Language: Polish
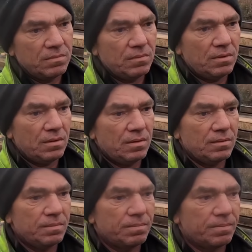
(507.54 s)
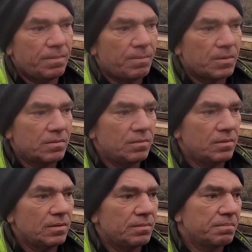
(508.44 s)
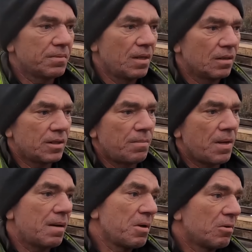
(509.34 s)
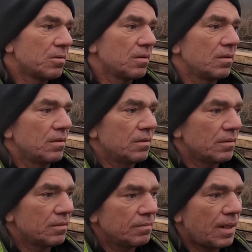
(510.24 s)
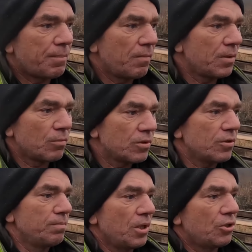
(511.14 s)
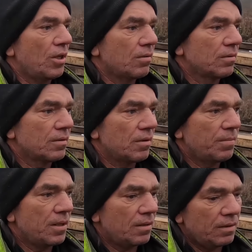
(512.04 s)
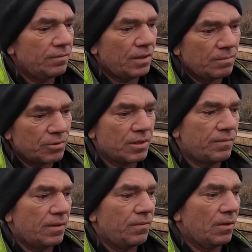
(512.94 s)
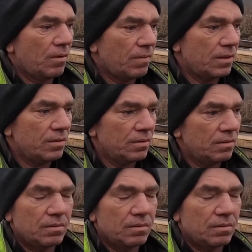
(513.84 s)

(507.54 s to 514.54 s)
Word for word: No, ale po prostu no, gdybym ja miał, e, e, najpierw dał coś mniejszego do zrobienia i wtedy można zweryfikować.